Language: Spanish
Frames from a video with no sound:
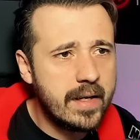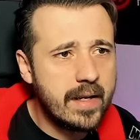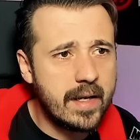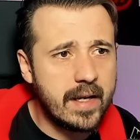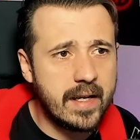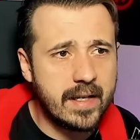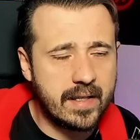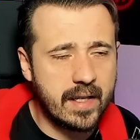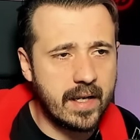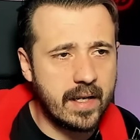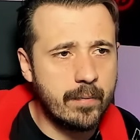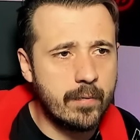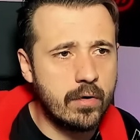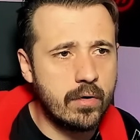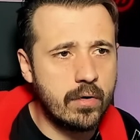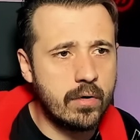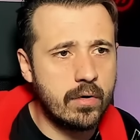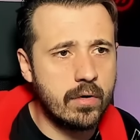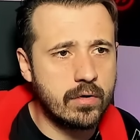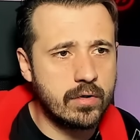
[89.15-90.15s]

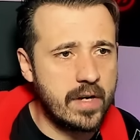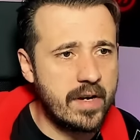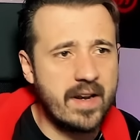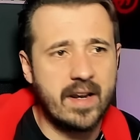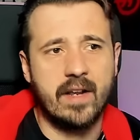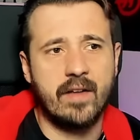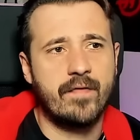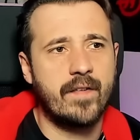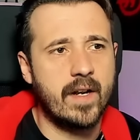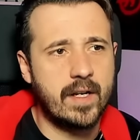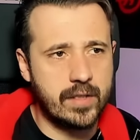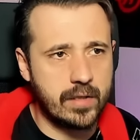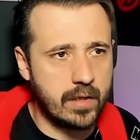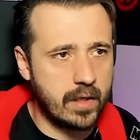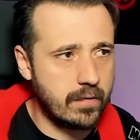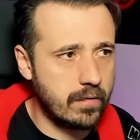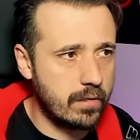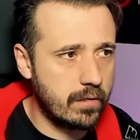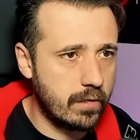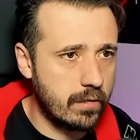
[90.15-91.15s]
estaremos
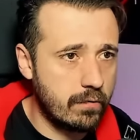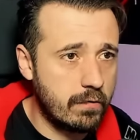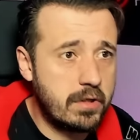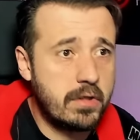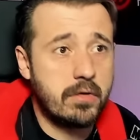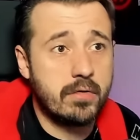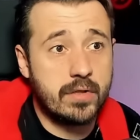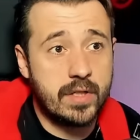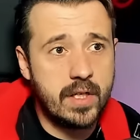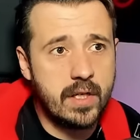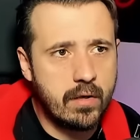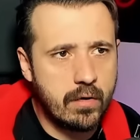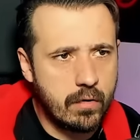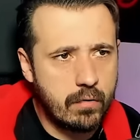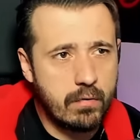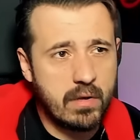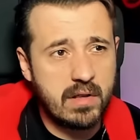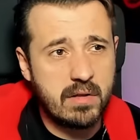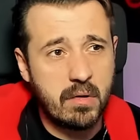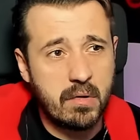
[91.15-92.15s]
reflexionando con nuestros hijos,
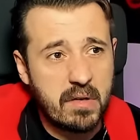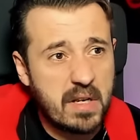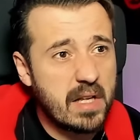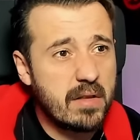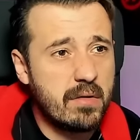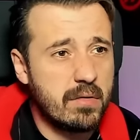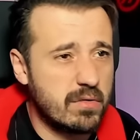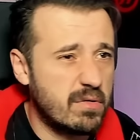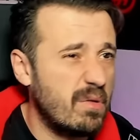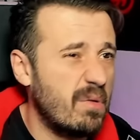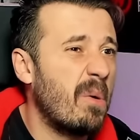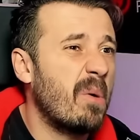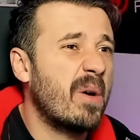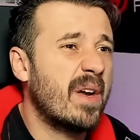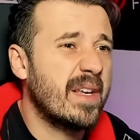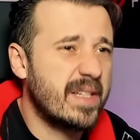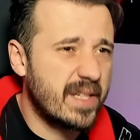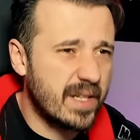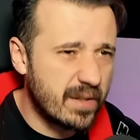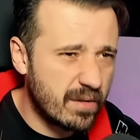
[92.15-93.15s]
nuestros nietos, o
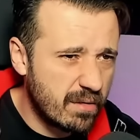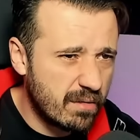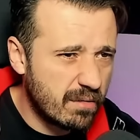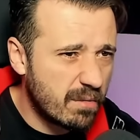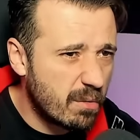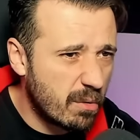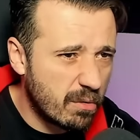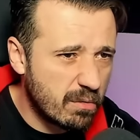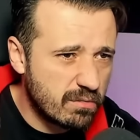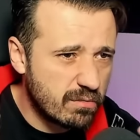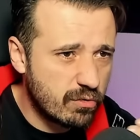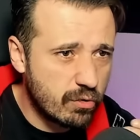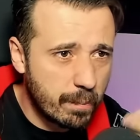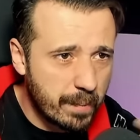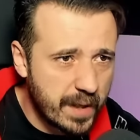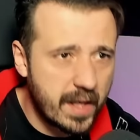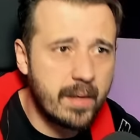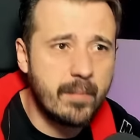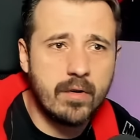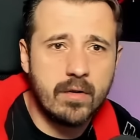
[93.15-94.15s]
qué sé yo, con tu
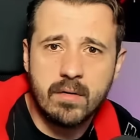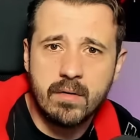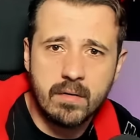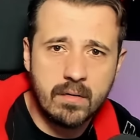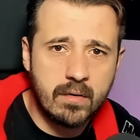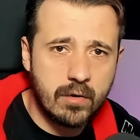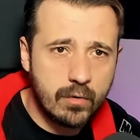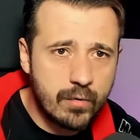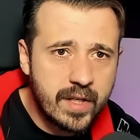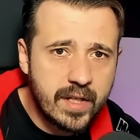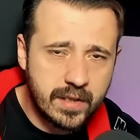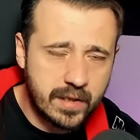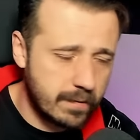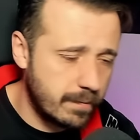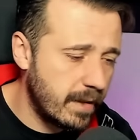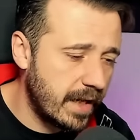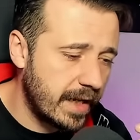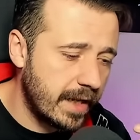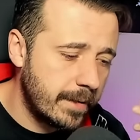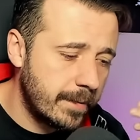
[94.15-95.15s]
primo Luis,
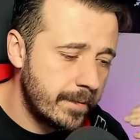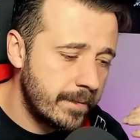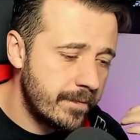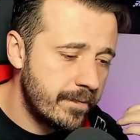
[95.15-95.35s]
¿vale?